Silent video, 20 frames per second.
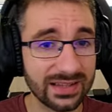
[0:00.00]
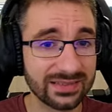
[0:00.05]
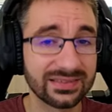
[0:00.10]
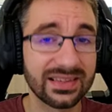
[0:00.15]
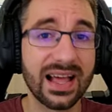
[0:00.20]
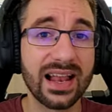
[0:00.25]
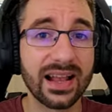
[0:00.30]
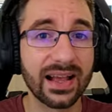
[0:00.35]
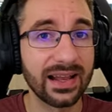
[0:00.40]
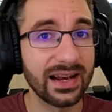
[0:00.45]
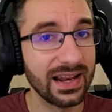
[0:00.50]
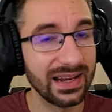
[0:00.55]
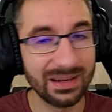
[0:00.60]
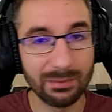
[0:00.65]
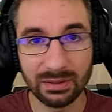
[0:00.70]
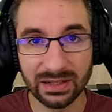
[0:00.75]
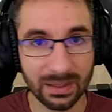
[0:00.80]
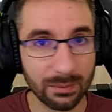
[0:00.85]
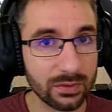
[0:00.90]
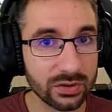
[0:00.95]
esta alga la
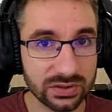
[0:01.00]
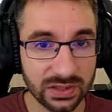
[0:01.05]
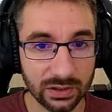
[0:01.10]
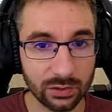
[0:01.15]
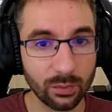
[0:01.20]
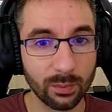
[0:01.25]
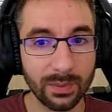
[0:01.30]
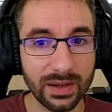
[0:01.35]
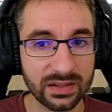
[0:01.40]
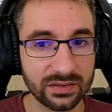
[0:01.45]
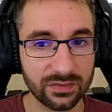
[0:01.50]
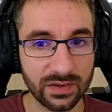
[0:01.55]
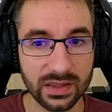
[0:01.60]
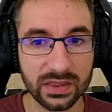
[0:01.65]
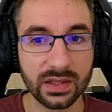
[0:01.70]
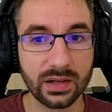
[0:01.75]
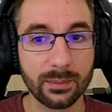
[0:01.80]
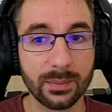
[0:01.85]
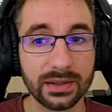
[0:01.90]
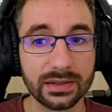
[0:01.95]
eliminamos en un mes
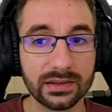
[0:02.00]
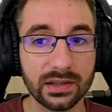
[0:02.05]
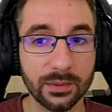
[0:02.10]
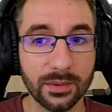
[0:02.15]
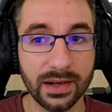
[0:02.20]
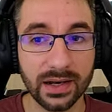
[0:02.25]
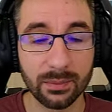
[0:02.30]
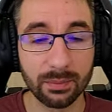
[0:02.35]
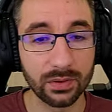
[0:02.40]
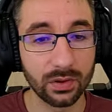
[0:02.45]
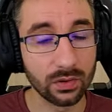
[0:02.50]
fácilmente, ¿vale?